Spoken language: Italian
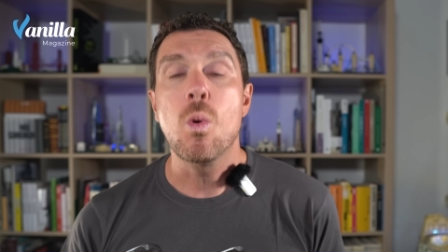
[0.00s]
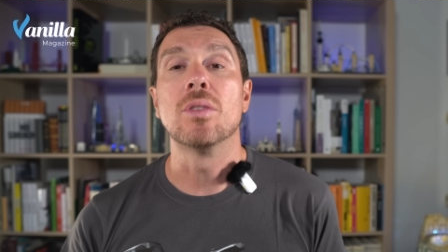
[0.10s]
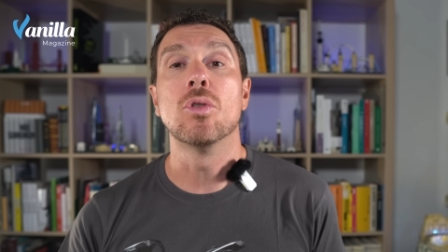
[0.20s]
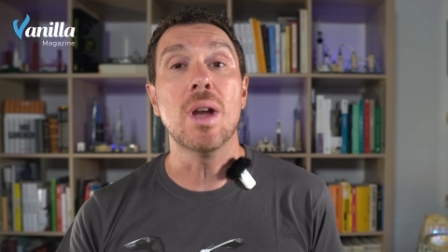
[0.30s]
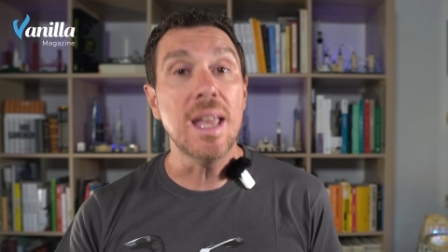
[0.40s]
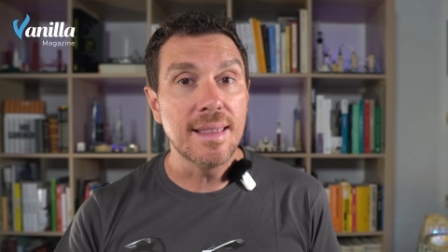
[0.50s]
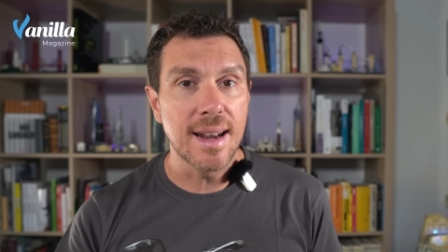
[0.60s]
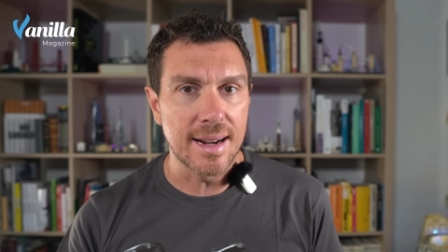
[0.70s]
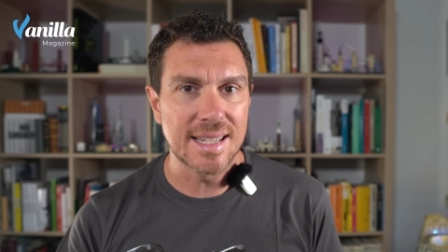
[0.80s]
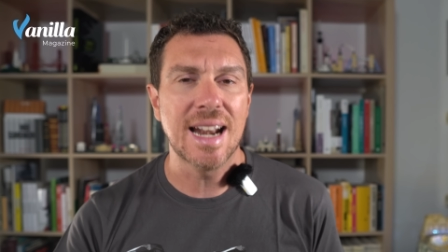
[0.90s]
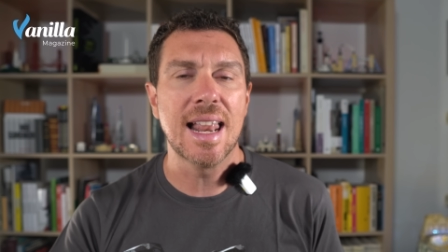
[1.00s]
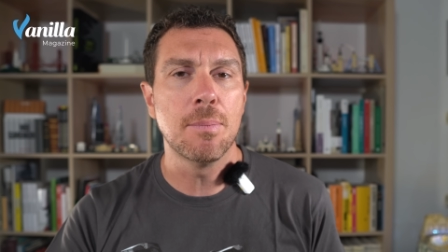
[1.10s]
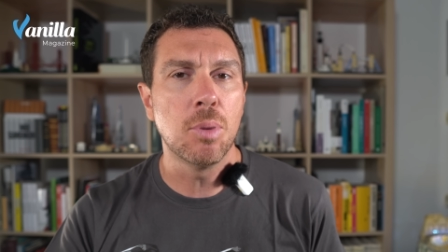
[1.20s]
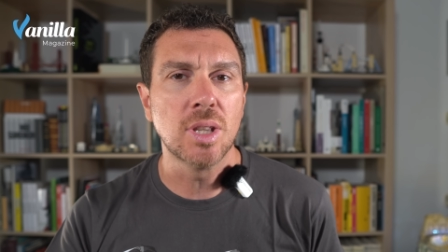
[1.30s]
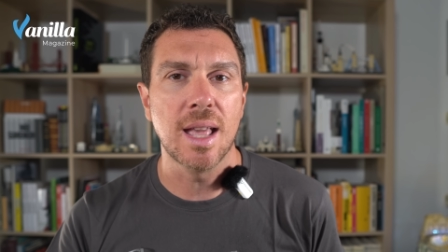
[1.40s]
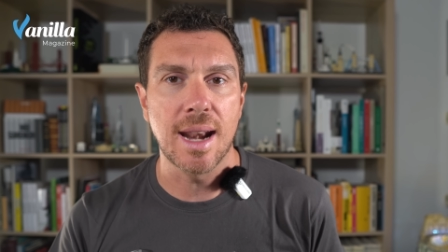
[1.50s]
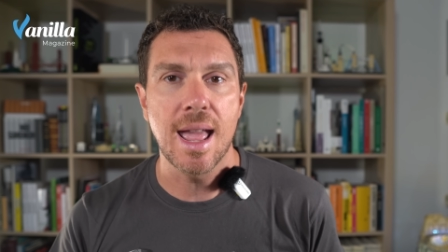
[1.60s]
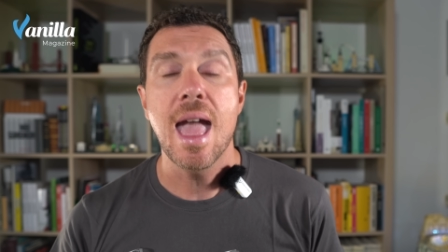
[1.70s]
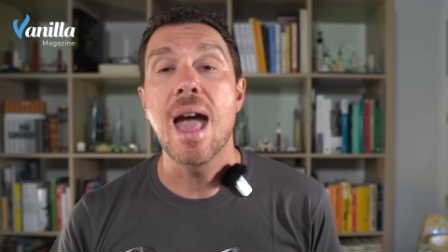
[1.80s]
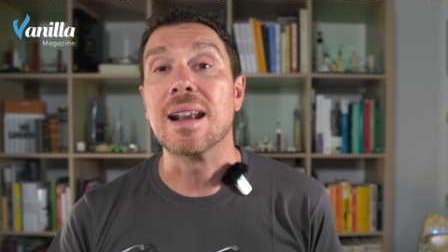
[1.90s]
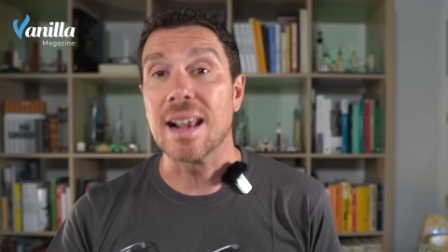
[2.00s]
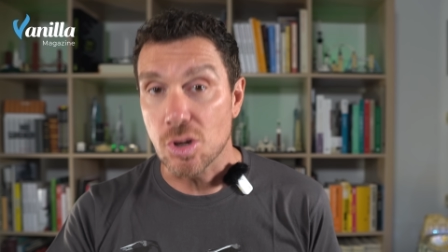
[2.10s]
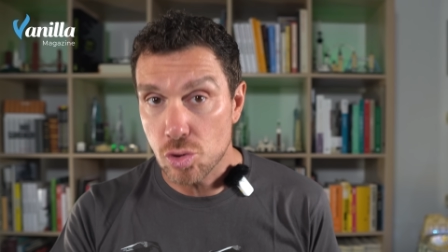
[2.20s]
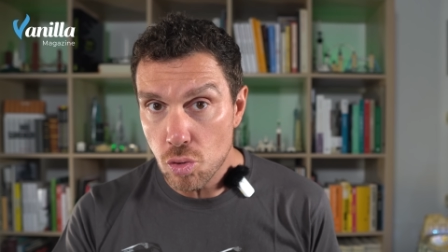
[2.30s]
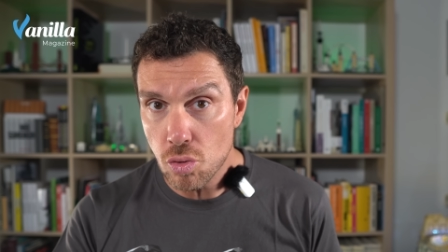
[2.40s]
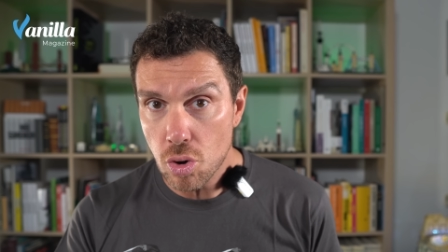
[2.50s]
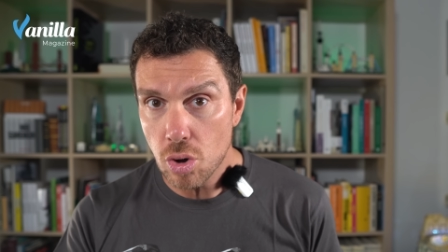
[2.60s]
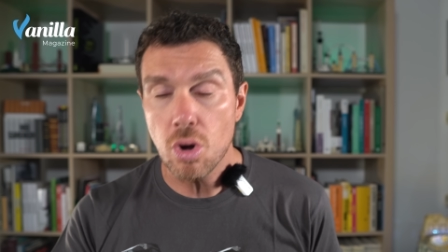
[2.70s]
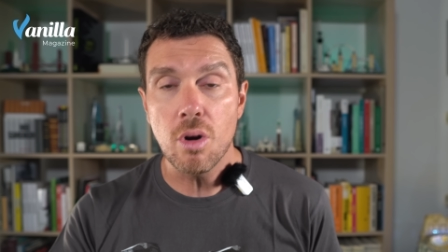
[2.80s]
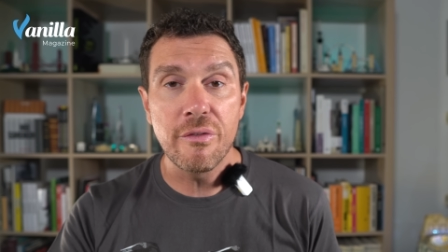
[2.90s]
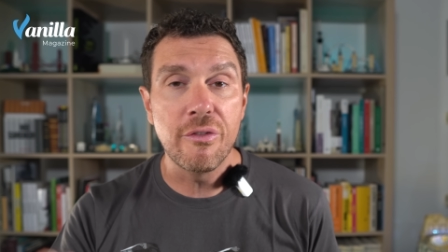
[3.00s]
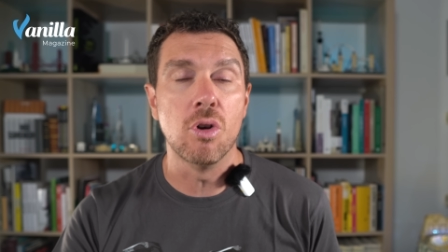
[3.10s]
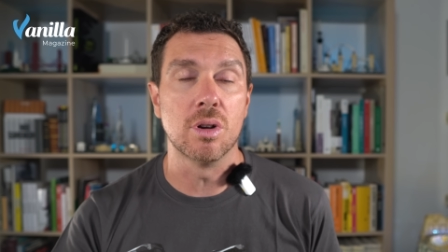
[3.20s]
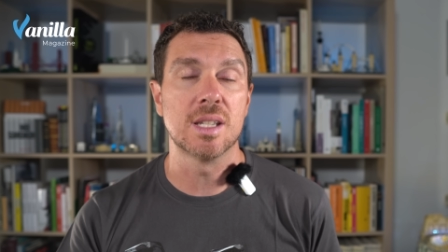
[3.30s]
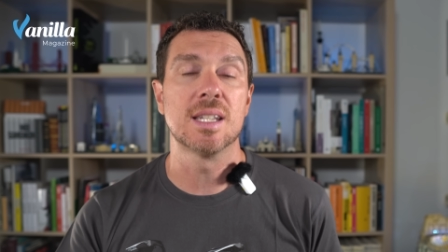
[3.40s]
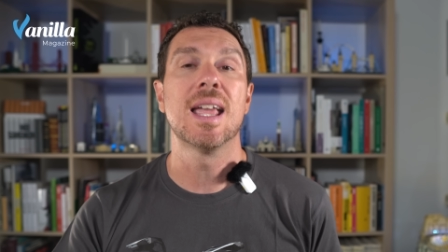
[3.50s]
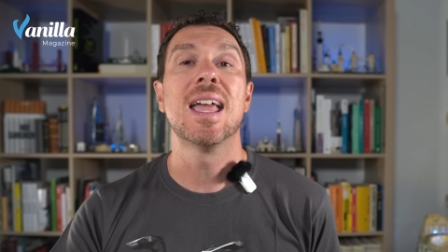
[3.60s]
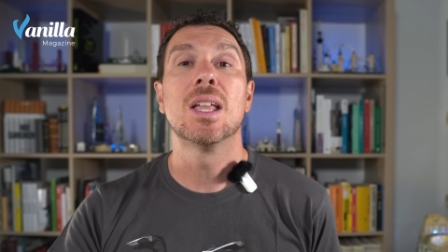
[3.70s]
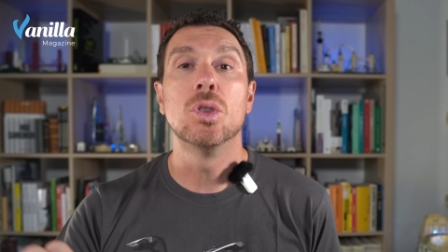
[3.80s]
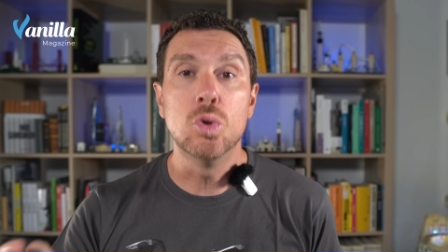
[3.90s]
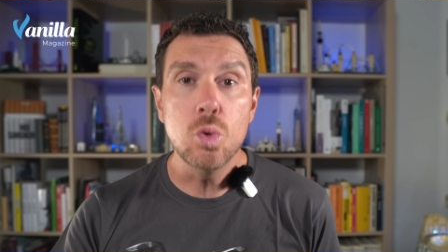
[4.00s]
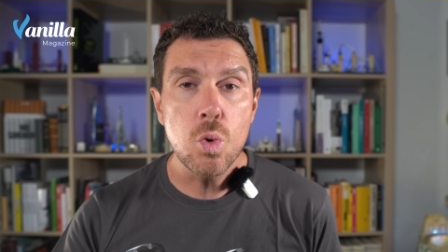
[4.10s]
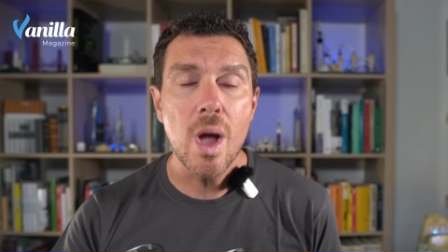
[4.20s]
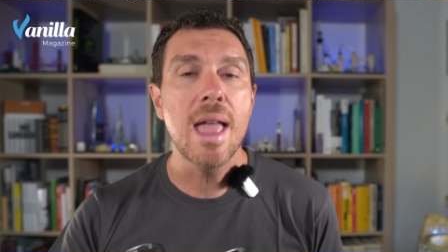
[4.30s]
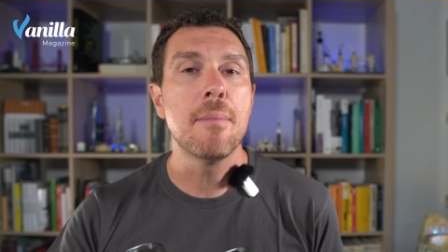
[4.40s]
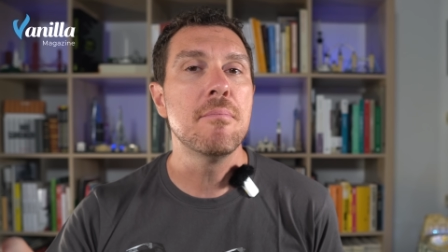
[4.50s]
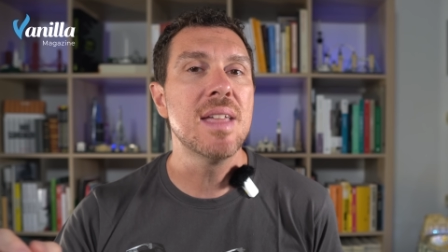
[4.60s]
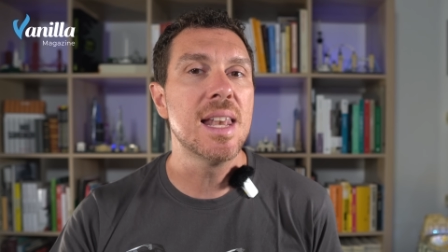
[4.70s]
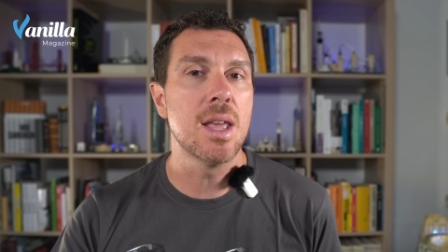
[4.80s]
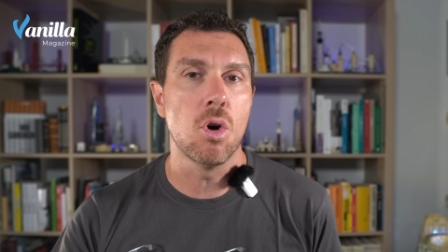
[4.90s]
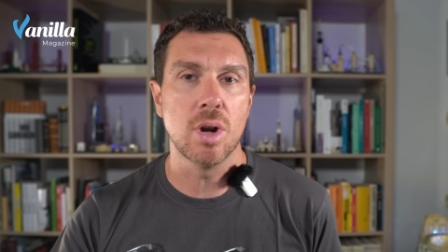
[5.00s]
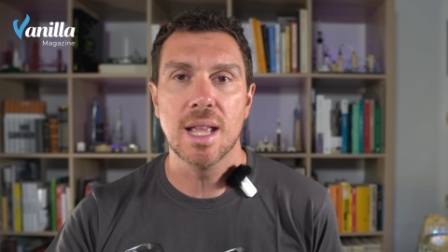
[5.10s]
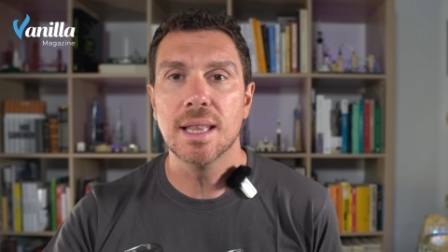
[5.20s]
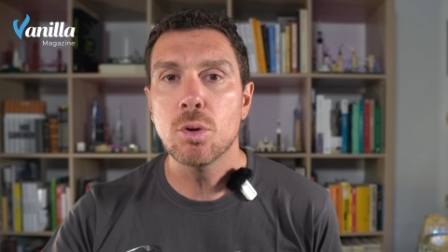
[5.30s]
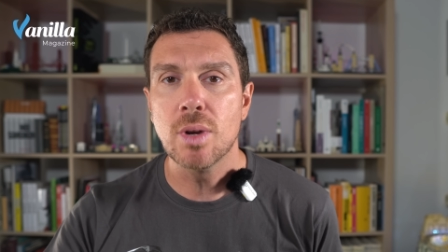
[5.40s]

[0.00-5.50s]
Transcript: quando Hitler sale al potere, raggiungono forse 2 milioni di